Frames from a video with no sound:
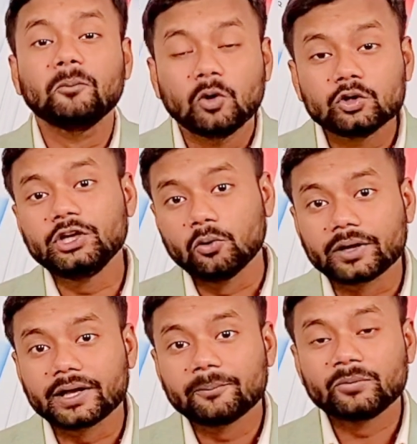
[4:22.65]
मोदी
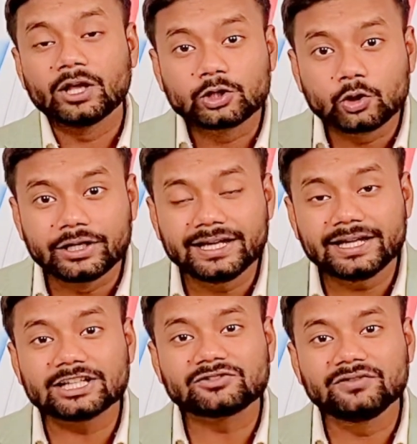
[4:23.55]
होंगे क्योंकि ये
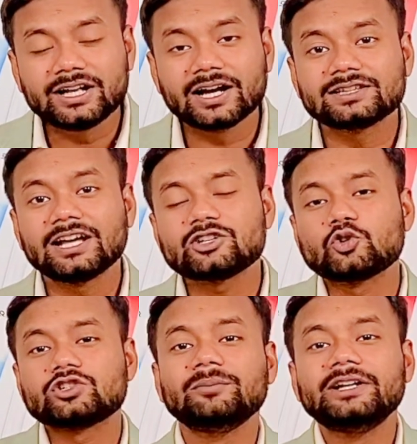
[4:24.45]
तस्वीर लगातार
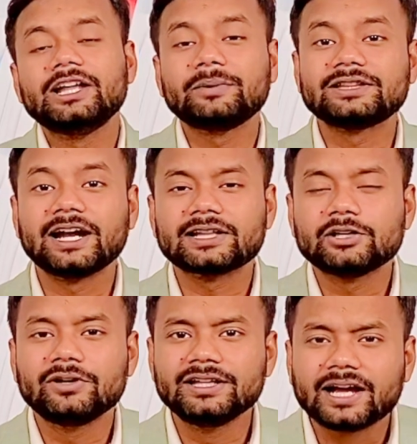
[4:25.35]
सोशल मीडिया पे तैरते
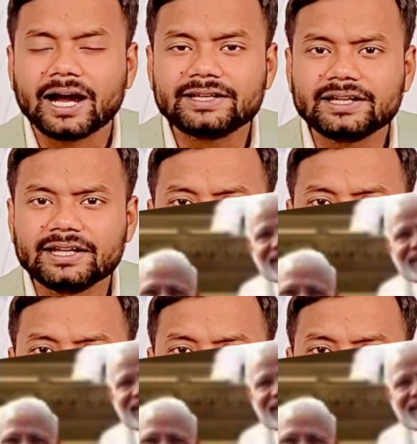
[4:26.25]
हुए दिखाई दे रही है